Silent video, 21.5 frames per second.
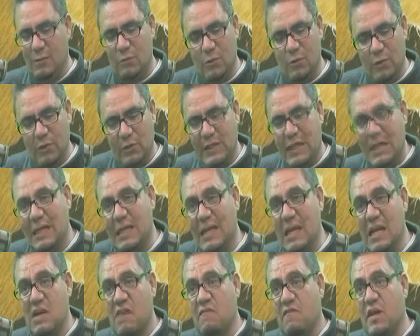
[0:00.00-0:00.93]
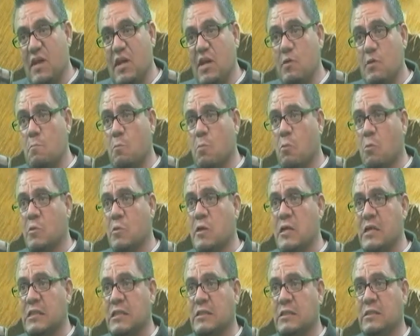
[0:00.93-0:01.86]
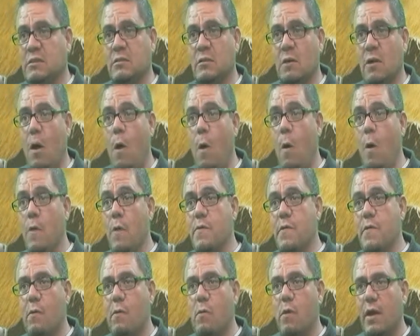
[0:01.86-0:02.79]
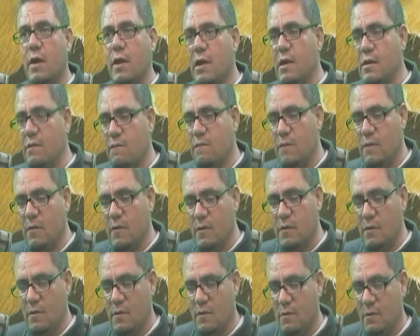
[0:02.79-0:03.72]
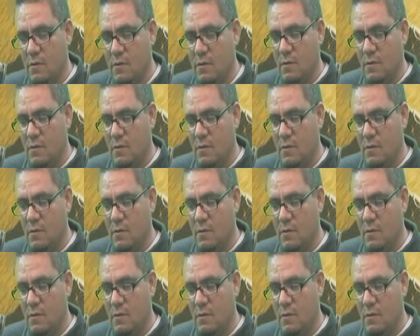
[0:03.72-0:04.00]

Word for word: La autoridad del jefe impone así, oh, llegó el jefe,